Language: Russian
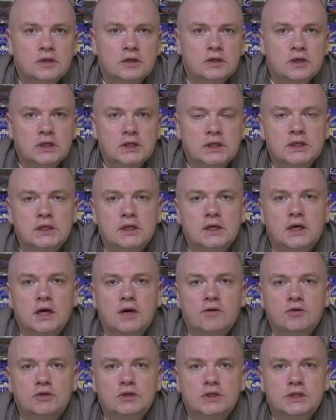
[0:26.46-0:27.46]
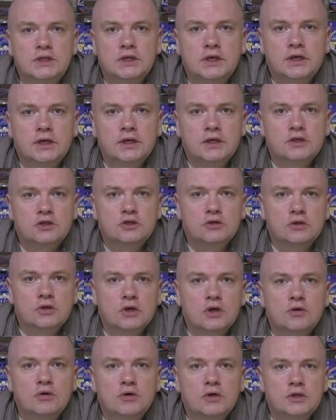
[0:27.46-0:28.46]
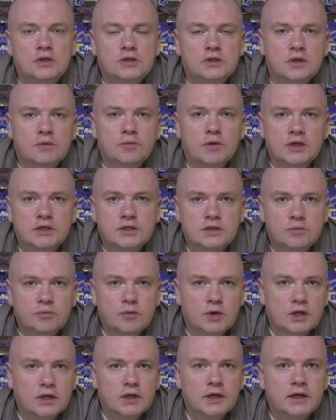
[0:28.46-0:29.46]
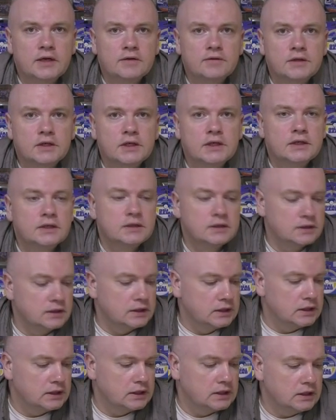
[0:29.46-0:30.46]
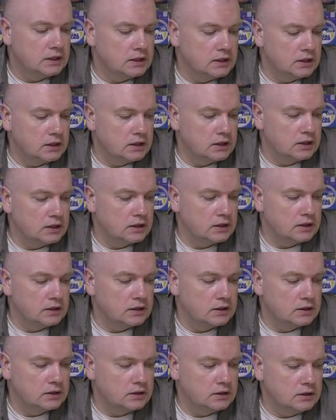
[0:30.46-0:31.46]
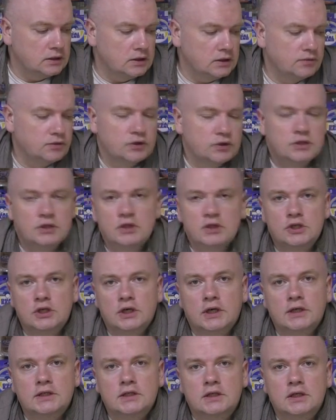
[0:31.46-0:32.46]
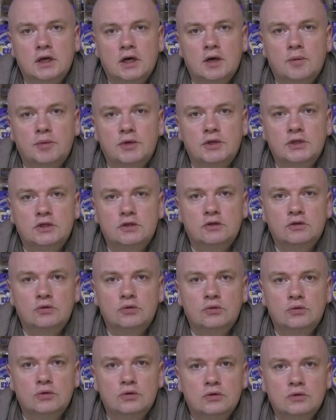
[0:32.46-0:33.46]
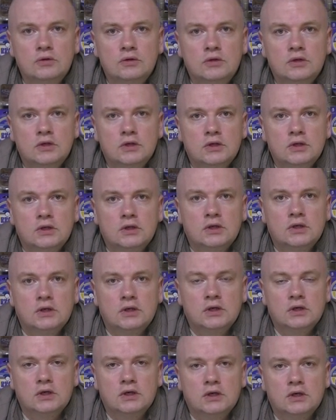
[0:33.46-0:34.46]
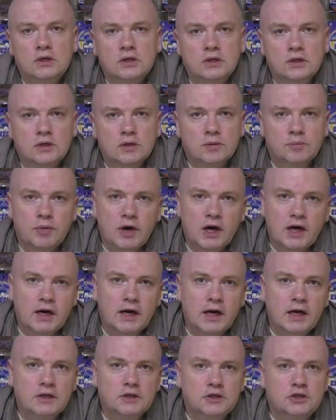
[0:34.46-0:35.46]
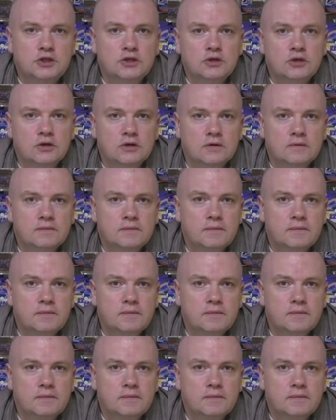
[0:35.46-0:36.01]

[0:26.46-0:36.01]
А, ни для кого не секрет, что такое лидер Максим Балаев, да? Э, и вот сейчас я презентую э, пока еще